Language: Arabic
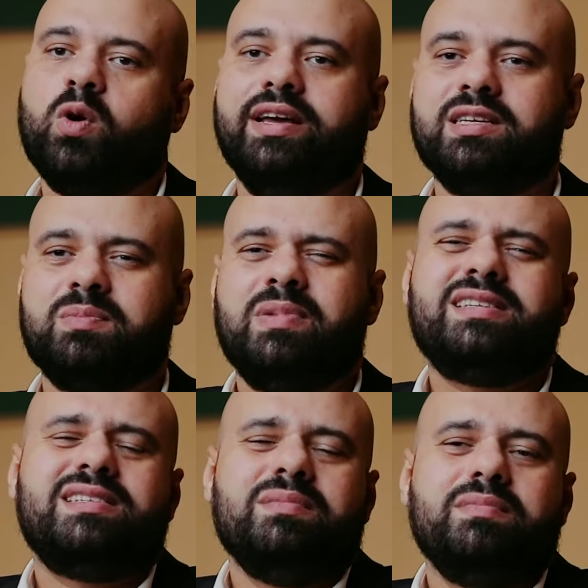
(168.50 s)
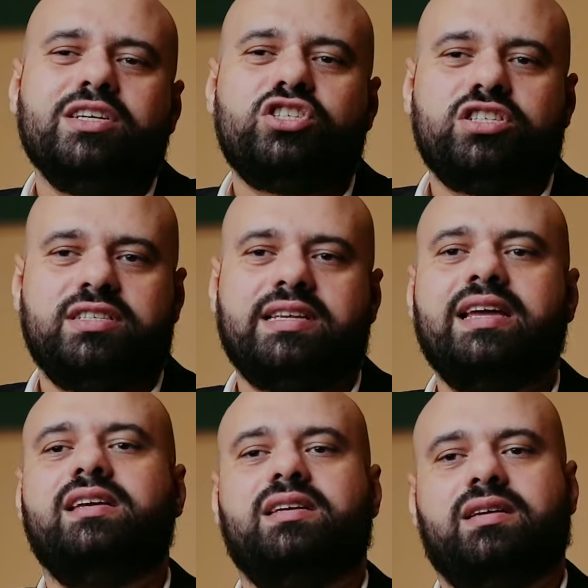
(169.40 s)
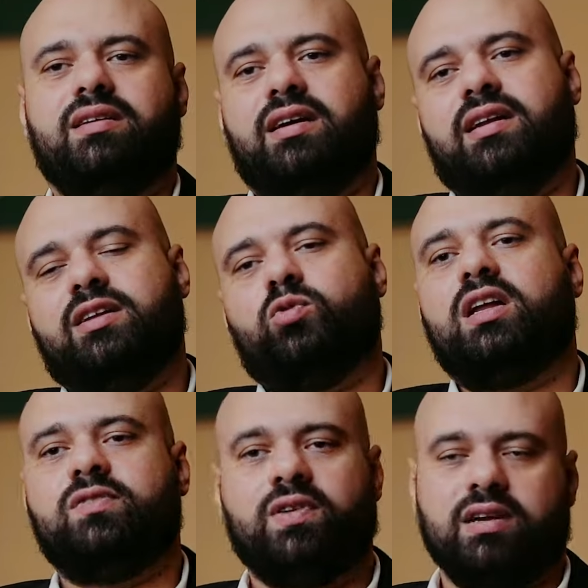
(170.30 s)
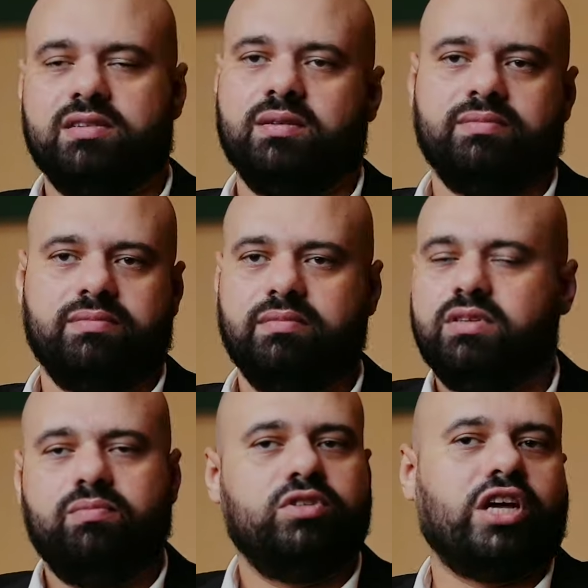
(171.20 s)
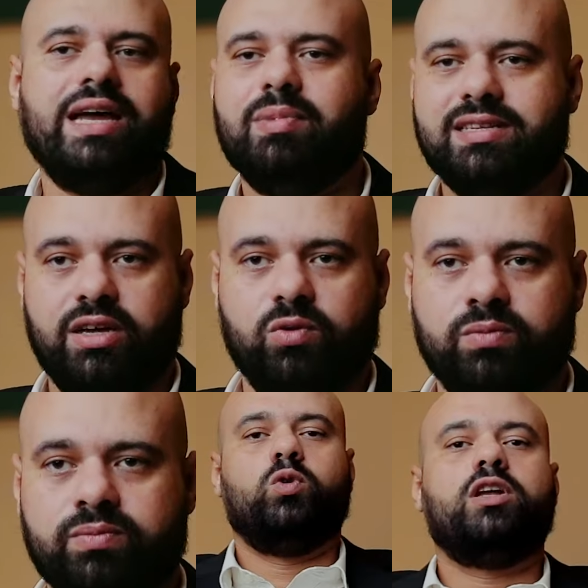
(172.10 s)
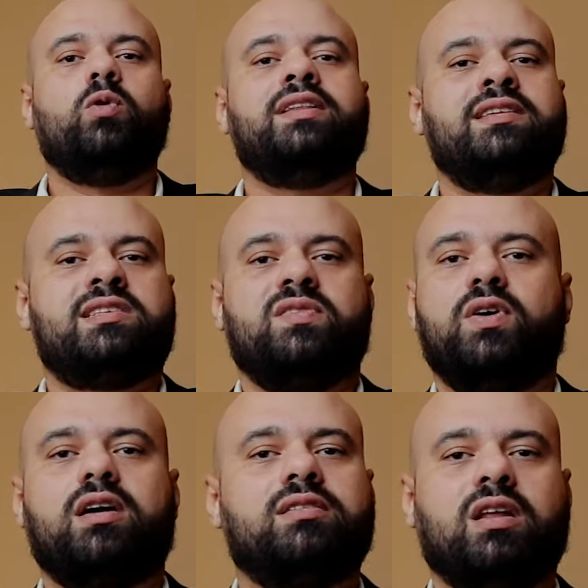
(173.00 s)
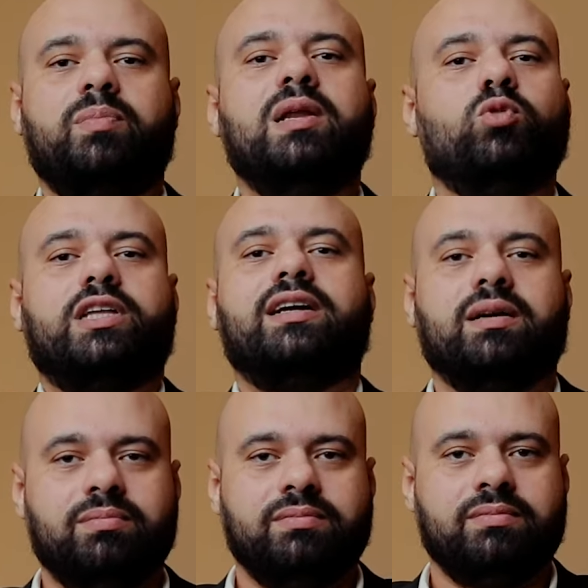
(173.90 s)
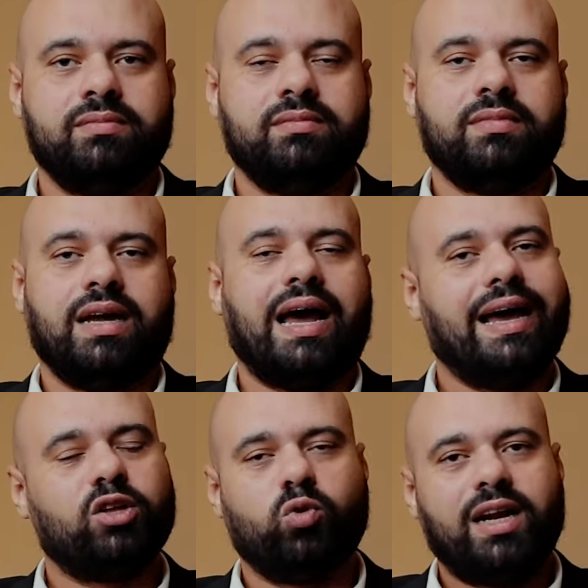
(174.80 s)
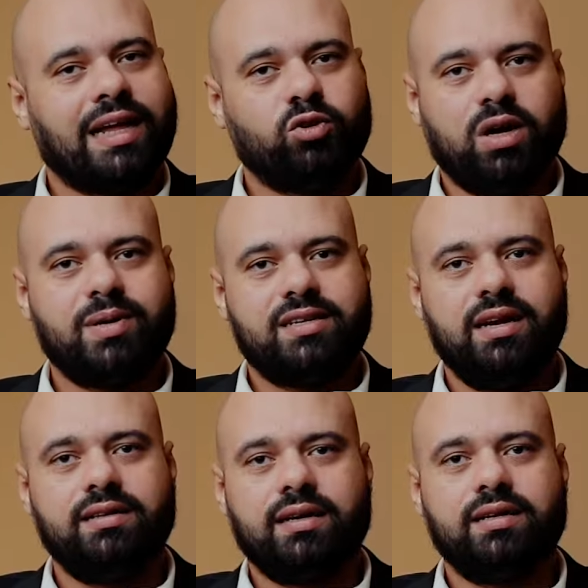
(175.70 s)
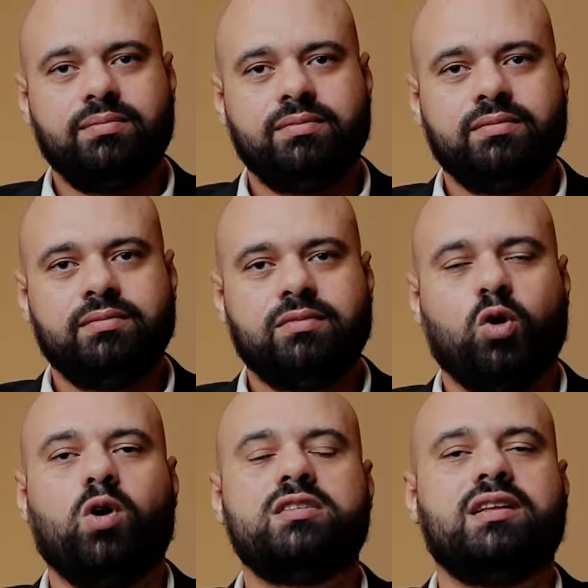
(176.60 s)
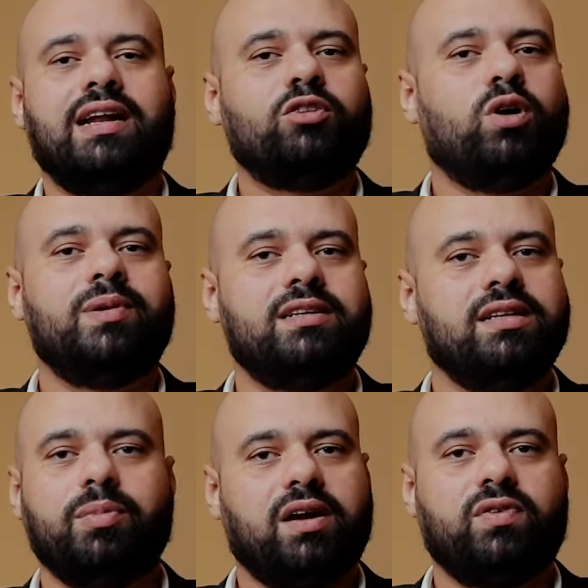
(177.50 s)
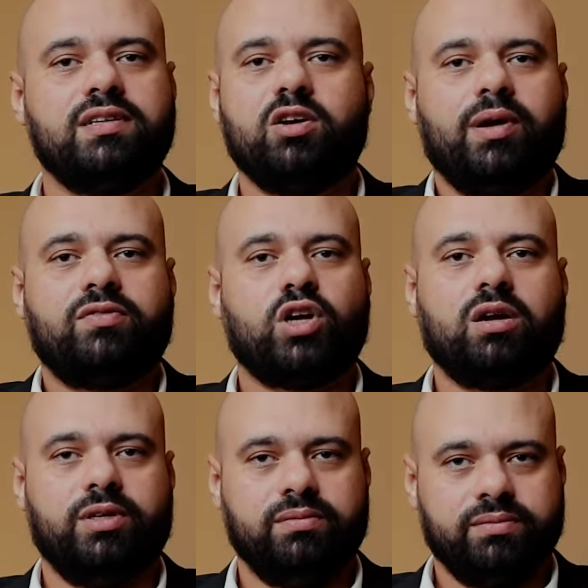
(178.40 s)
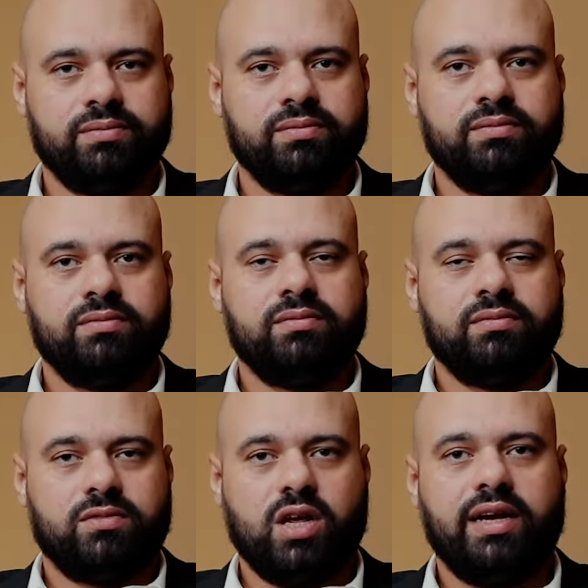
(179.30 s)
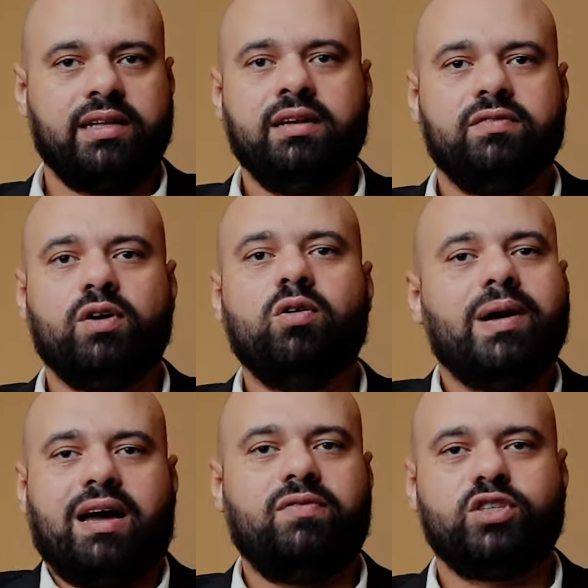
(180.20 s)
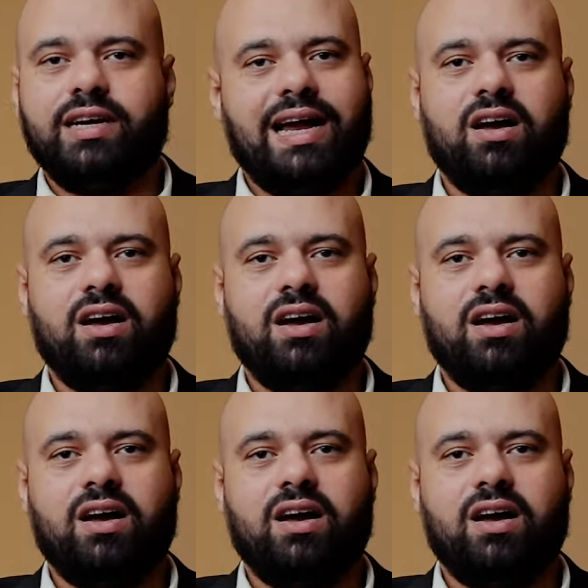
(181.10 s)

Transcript: كويس بس مش زي اللي اتولد في فرنسا مش هيبقى زيه ودلوقتي السفاره طالبين مترجم هياخدوا ولد عنده خمس سنين يترجم هو اصلا عنده خمس سنين ده بيعرف فرنساوي ما يعرفش عربي صح كده فهو ما يعرفش